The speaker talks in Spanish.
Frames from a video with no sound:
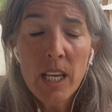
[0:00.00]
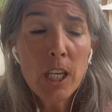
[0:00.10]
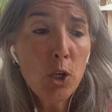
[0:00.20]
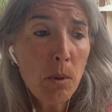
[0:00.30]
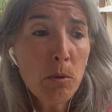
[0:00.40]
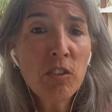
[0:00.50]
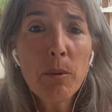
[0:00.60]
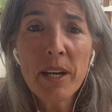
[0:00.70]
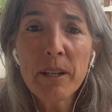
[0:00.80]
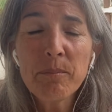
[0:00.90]
Y lo vamos a
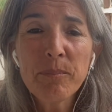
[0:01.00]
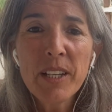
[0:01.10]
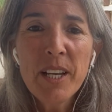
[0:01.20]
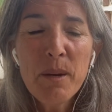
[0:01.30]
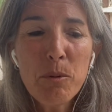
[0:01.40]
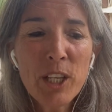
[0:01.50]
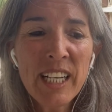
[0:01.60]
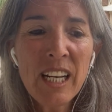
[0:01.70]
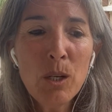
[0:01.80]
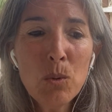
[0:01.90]
ver, porque
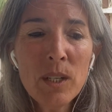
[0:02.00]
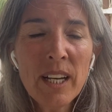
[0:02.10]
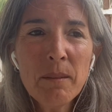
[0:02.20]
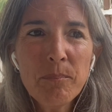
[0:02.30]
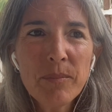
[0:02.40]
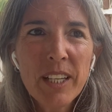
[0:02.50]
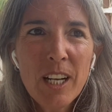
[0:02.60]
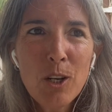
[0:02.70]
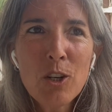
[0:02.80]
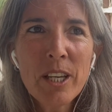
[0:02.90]
la luna
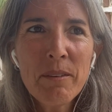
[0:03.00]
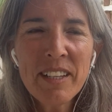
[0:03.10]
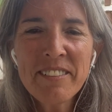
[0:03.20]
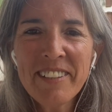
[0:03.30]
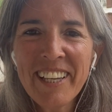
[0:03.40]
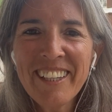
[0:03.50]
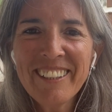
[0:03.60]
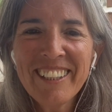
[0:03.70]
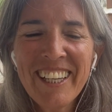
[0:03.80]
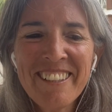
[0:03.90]
lo que va a hacer
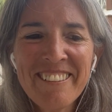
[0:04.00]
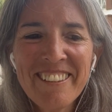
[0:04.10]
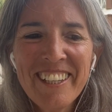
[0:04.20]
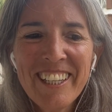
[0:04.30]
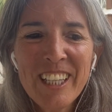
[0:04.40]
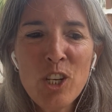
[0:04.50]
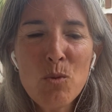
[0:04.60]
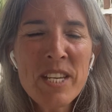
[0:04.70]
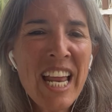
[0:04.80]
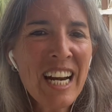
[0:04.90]
es
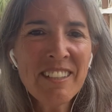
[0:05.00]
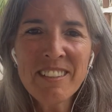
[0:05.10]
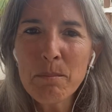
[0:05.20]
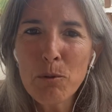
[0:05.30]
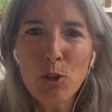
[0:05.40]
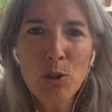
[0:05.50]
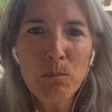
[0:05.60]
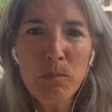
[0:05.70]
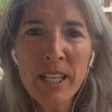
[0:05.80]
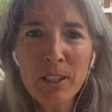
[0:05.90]
iluminarse por
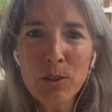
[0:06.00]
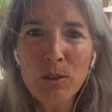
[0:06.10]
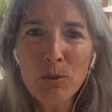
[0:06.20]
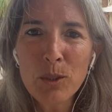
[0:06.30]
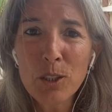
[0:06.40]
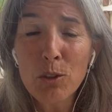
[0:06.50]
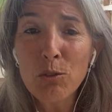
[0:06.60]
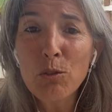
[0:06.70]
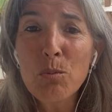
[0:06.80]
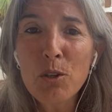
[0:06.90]
completo nuestro
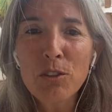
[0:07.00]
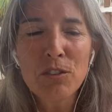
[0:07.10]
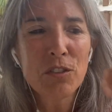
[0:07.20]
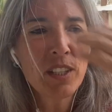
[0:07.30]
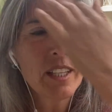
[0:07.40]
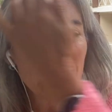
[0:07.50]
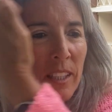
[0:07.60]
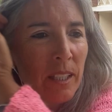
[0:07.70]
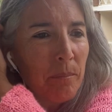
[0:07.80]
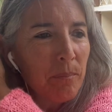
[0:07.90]

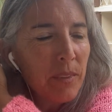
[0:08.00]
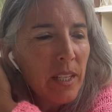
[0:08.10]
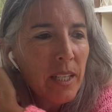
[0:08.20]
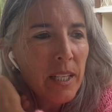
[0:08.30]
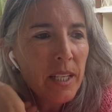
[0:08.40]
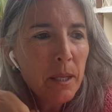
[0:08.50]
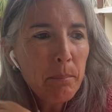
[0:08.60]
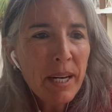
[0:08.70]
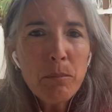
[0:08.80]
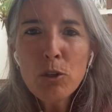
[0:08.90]
subconsciente
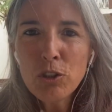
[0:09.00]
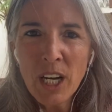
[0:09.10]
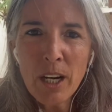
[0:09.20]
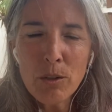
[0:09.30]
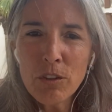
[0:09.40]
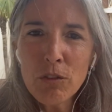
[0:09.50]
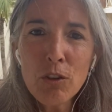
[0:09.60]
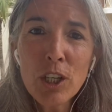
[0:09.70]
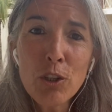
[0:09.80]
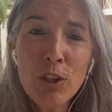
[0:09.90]
para mostrarnos
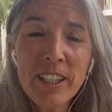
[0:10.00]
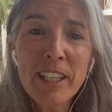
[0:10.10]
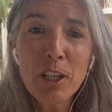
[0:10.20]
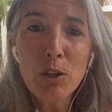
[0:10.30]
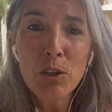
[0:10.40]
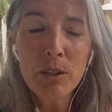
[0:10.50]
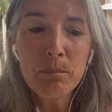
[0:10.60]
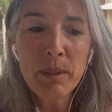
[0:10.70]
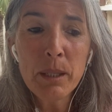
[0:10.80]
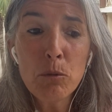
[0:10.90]
eso que nos da terror,
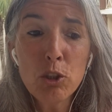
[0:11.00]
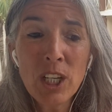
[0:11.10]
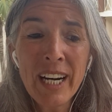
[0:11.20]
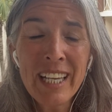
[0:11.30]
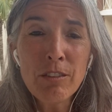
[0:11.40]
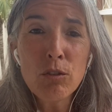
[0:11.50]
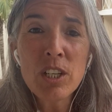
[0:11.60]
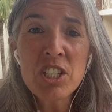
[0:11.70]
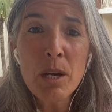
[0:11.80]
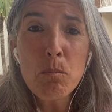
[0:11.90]
para mostrar eso
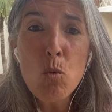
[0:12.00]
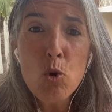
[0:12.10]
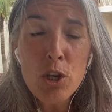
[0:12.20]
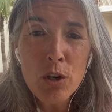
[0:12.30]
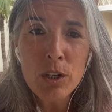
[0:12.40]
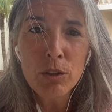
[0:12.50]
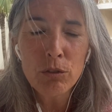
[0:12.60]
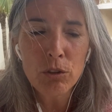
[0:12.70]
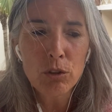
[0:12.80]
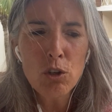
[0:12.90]
que ya murió en
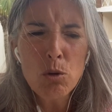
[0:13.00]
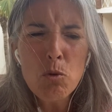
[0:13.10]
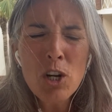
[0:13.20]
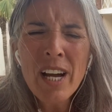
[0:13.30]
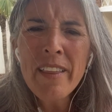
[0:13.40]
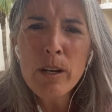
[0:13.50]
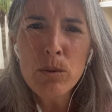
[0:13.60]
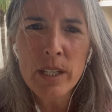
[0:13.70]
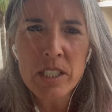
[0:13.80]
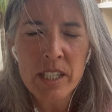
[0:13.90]
nosotros, como cada
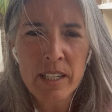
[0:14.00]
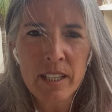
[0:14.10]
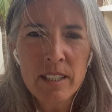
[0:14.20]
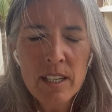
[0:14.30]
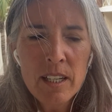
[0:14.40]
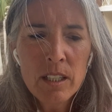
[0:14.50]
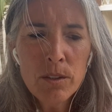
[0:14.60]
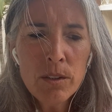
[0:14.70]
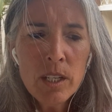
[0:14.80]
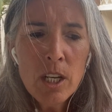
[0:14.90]
luna llena.
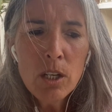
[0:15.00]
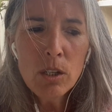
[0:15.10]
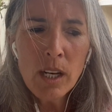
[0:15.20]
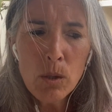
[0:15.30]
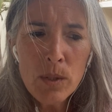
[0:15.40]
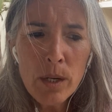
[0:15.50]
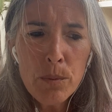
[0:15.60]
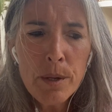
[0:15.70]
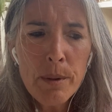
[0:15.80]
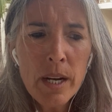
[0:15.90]
¿no? La luna
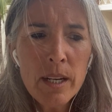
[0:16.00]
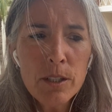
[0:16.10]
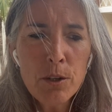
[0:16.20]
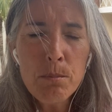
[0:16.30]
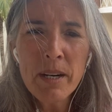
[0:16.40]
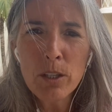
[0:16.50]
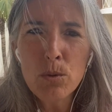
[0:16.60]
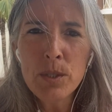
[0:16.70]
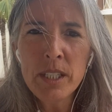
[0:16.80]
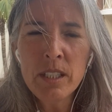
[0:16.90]
nueva nos marcó
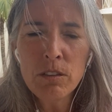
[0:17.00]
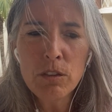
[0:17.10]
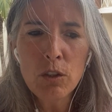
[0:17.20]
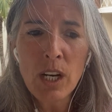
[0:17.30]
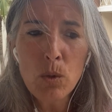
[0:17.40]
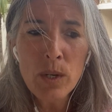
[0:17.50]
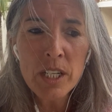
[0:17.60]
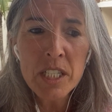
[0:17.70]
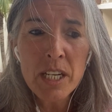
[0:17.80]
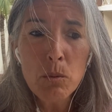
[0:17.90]
un inicio, la luna
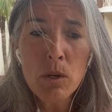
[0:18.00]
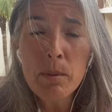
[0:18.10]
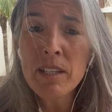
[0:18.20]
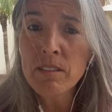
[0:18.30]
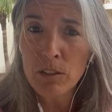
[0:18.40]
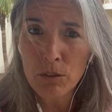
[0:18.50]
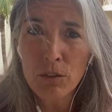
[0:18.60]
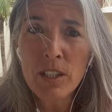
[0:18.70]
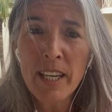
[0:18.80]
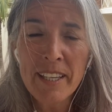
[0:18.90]
llena vuelve a decirnos,
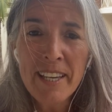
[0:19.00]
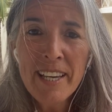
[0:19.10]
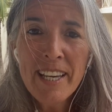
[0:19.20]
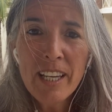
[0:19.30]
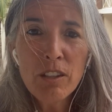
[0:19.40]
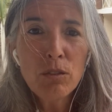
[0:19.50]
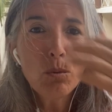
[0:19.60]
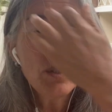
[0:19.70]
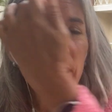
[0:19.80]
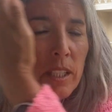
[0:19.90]
ok, es
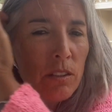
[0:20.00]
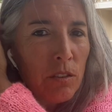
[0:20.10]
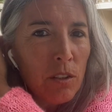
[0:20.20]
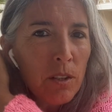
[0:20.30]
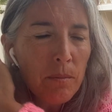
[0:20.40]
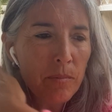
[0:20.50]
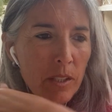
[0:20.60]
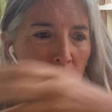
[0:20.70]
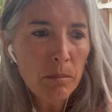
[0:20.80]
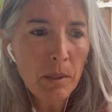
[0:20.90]
un inicio
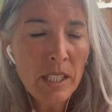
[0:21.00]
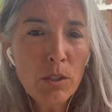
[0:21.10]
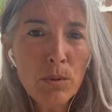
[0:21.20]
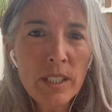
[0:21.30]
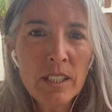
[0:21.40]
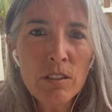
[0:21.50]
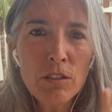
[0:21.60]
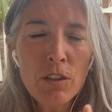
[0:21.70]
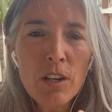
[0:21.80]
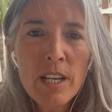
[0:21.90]
venís de un
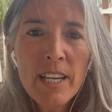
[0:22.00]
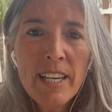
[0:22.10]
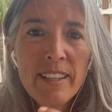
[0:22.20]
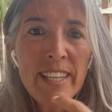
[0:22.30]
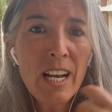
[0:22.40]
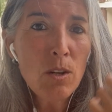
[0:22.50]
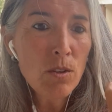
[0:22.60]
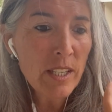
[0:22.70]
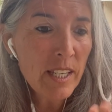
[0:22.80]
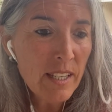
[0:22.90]
inicio de
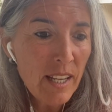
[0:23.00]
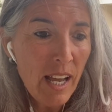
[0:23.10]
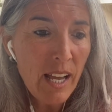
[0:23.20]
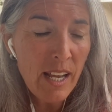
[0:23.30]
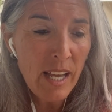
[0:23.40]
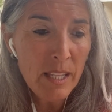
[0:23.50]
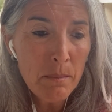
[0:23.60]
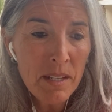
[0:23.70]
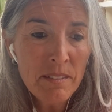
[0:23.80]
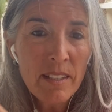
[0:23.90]
algo que
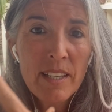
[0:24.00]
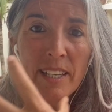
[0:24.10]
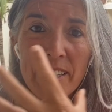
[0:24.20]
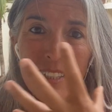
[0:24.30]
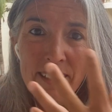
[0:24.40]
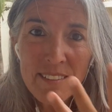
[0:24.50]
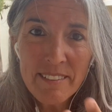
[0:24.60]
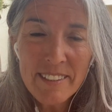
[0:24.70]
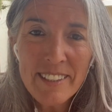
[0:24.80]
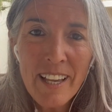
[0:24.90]
además
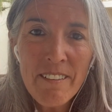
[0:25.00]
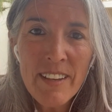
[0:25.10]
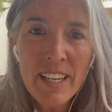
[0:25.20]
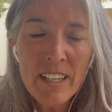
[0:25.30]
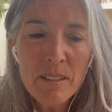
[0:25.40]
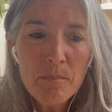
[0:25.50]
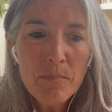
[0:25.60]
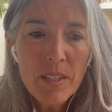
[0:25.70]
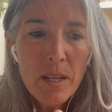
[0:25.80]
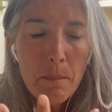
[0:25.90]
necesitas ver
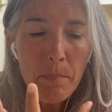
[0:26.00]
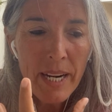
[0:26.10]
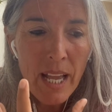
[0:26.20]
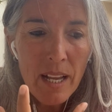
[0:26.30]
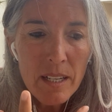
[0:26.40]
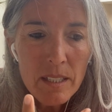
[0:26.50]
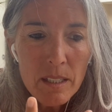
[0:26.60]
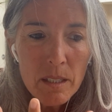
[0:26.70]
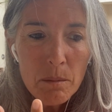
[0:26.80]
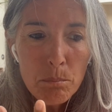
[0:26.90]
para
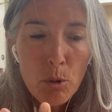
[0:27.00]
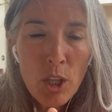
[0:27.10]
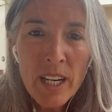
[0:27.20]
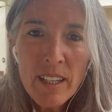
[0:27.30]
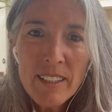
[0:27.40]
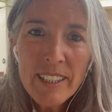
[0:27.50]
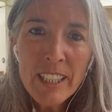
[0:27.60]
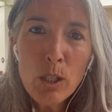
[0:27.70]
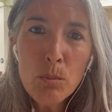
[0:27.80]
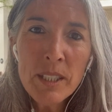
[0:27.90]
poder
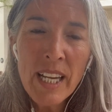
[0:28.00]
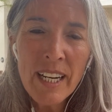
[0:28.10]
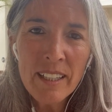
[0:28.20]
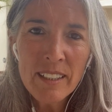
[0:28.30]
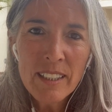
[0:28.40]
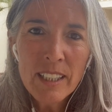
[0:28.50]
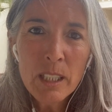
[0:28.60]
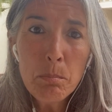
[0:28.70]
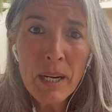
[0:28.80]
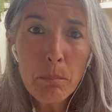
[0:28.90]
iluminar
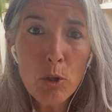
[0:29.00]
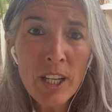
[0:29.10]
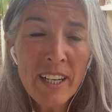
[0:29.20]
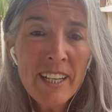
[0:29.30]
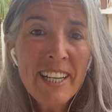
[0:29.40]
y para poder